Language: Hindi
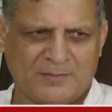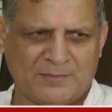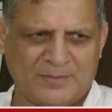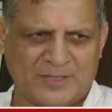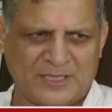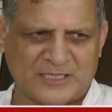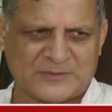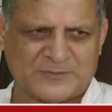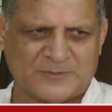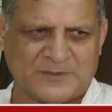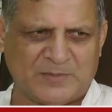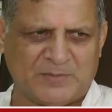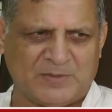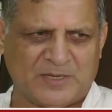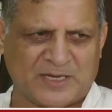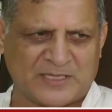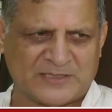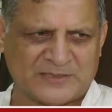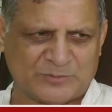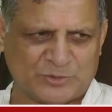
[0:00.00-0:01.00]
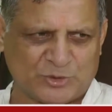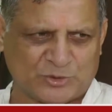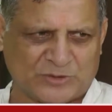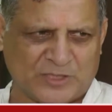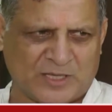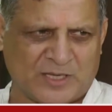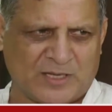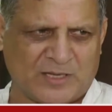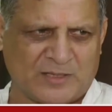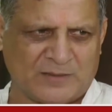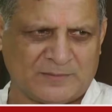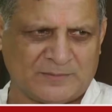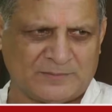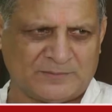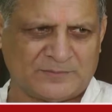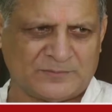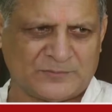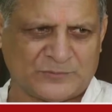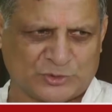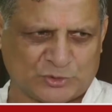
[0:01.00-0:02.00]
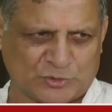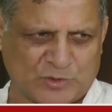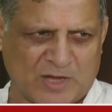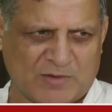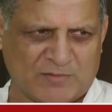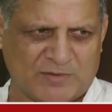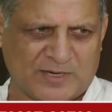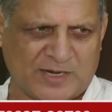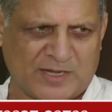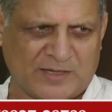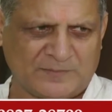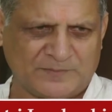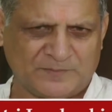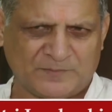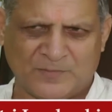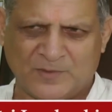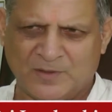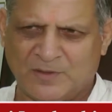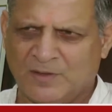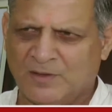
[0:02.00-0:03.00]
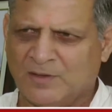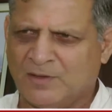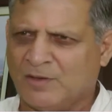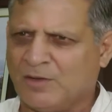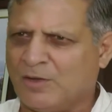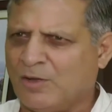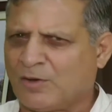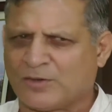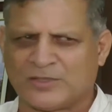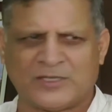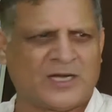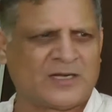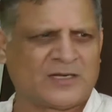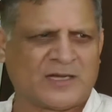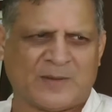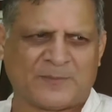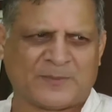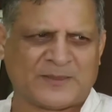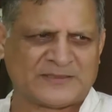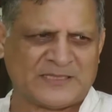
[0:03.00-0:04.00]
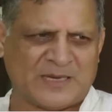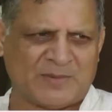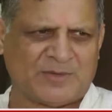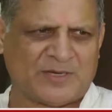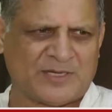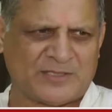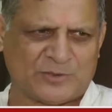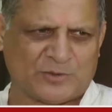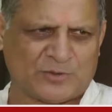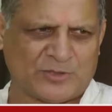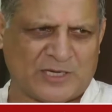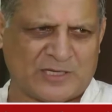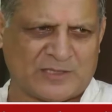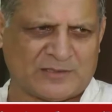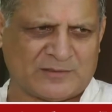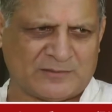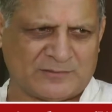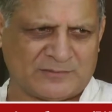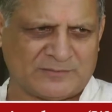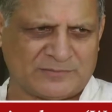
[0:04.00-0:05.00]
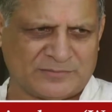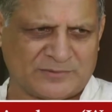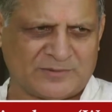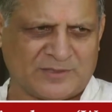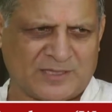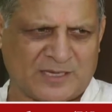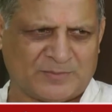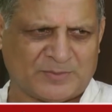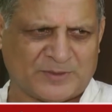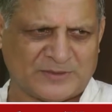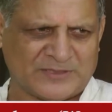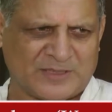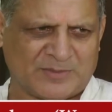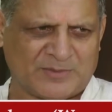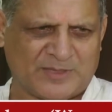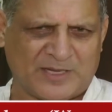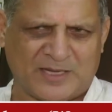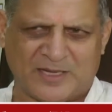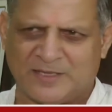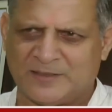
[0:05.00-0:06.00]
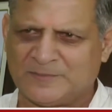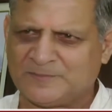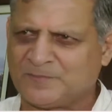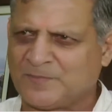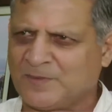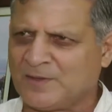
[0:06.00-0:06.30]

बीएसपी ने मिलकर समझौता चुनाव लड़ा और रिजल्ट आपके सामने जो रिजल्ट आपके सामने आया